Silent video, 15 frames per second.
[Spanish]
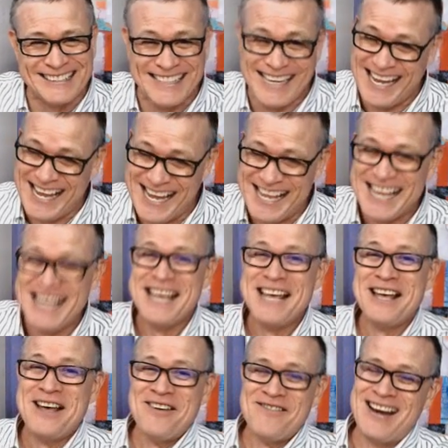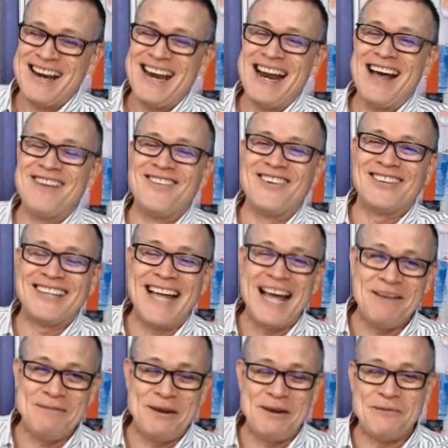sí, van a ir a
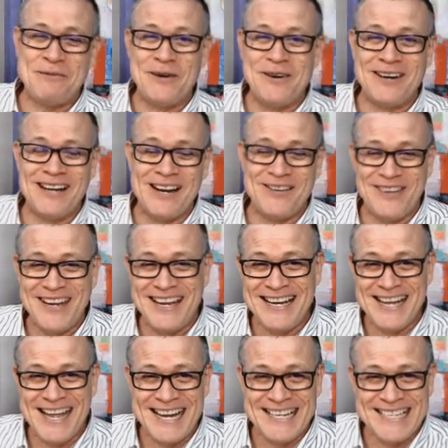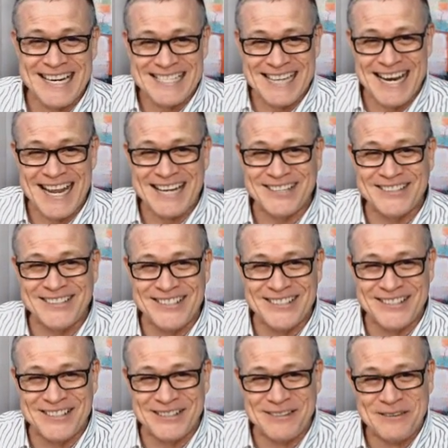votar, pero por el fin al
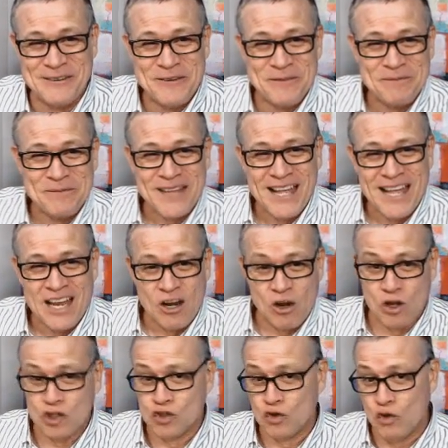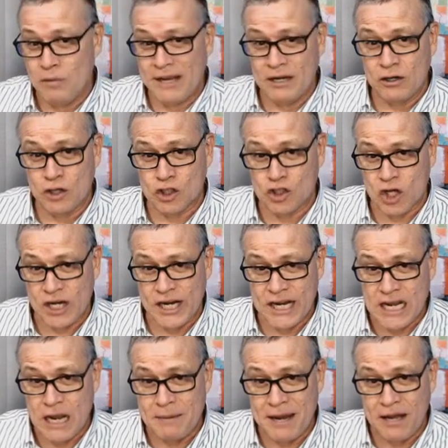Chachalacuyo. Los números
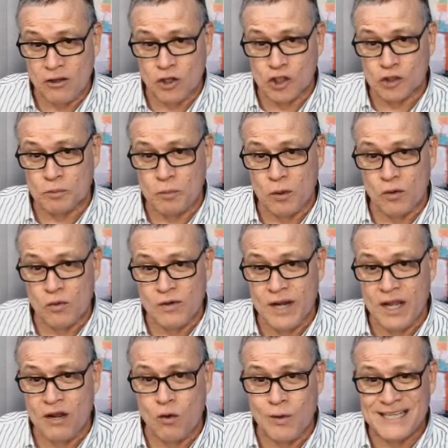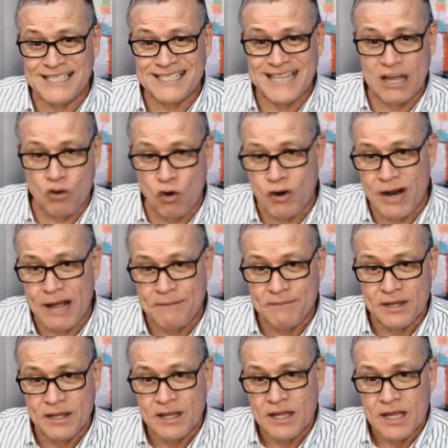recabados por una encuestadora
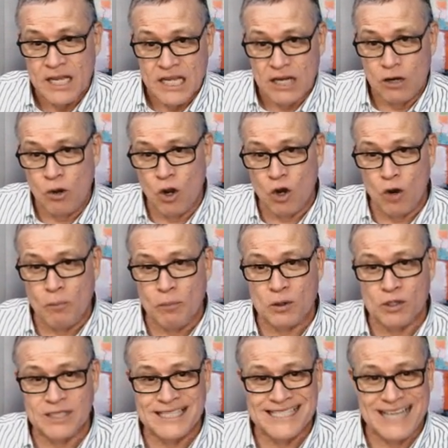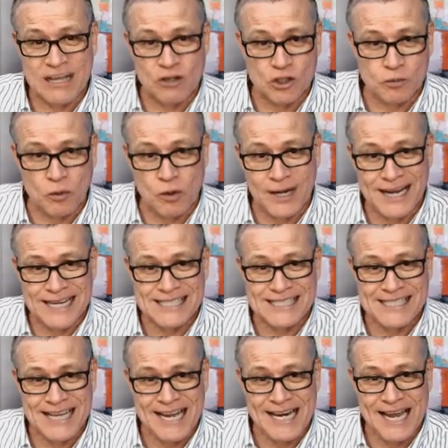y luego procesados por el
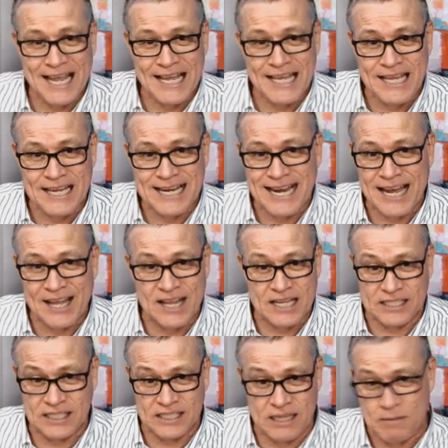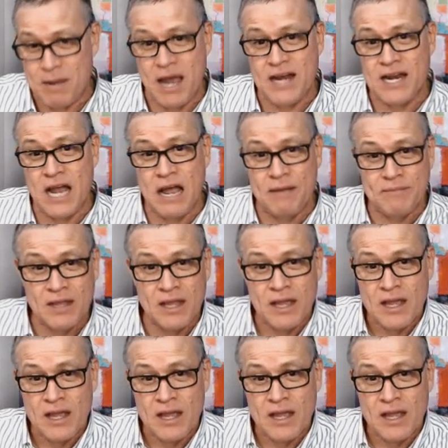CNI cada semana,